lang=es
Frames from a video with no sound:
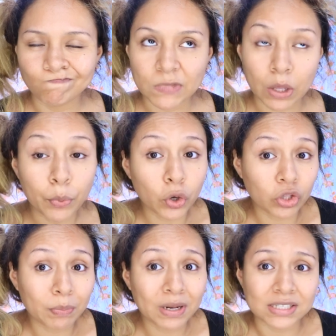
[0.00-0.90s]
me da un
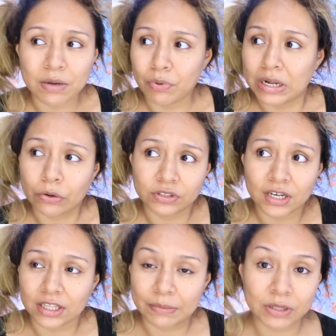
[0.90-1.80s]
poquito de pereza por las cosas
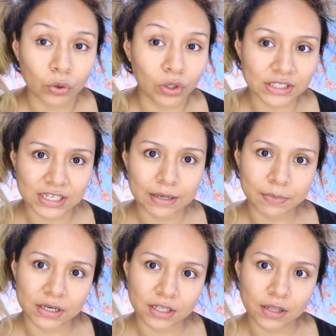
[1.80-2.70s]
que también tengo que hacer
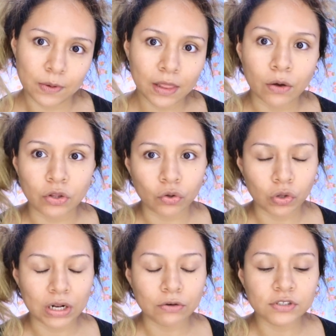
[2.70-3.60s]
aparte de video y
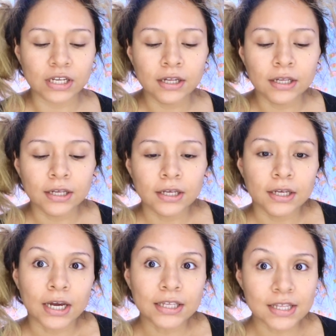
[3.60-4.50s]
toda la cosa.
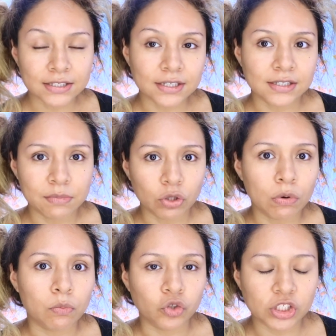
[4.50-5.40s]
Hay días que sí me
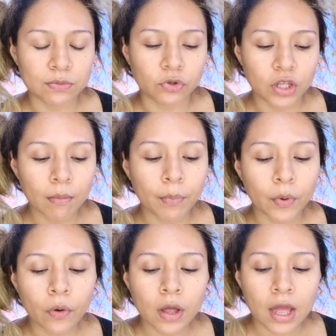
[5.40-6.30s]
toma muchísimo
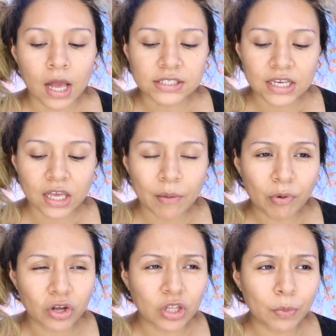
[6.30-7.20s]
tiempo, así que ya
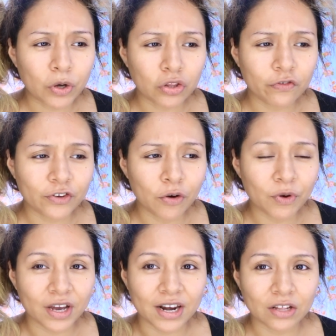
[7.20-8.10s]
poquito a poquito fui como
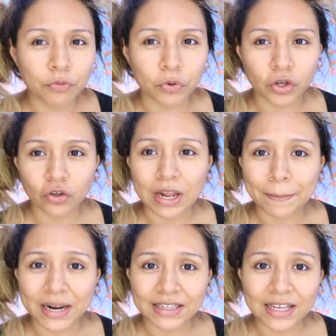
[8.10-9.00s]
que agarrando un poquito la
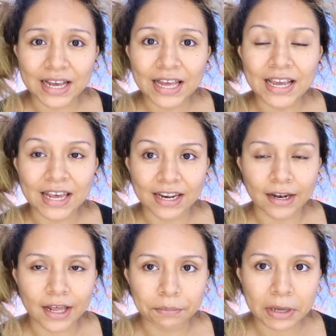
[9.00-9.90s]
práctica en
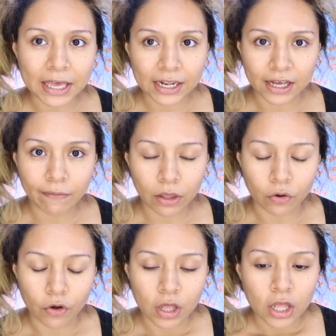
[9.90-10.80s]
arreglarme el
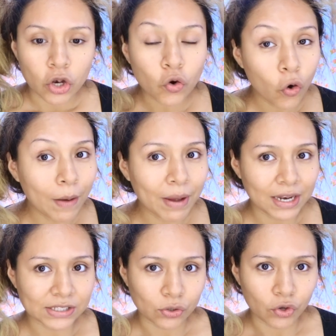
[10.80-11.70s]
cabello. No
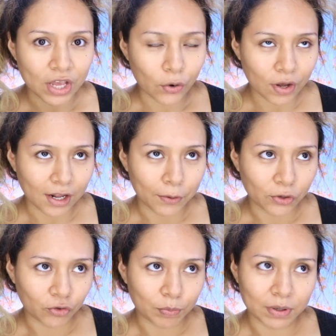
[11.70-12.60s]
amanezco ya con el
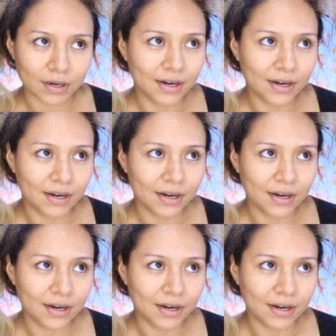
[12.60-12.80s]
cabello súper